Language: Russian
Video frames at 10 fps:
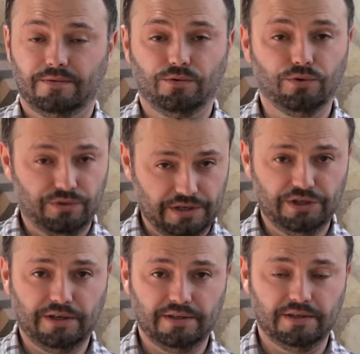Он,
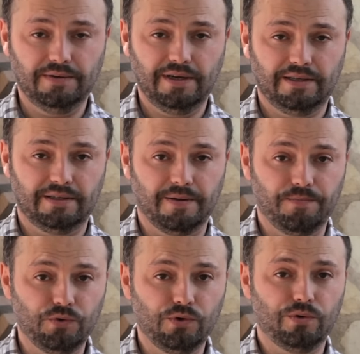конечно, так называется,
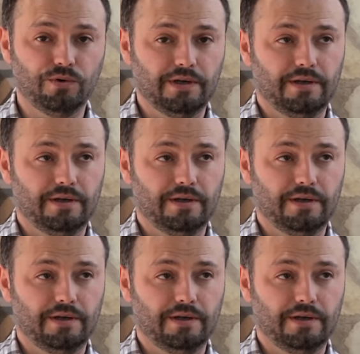но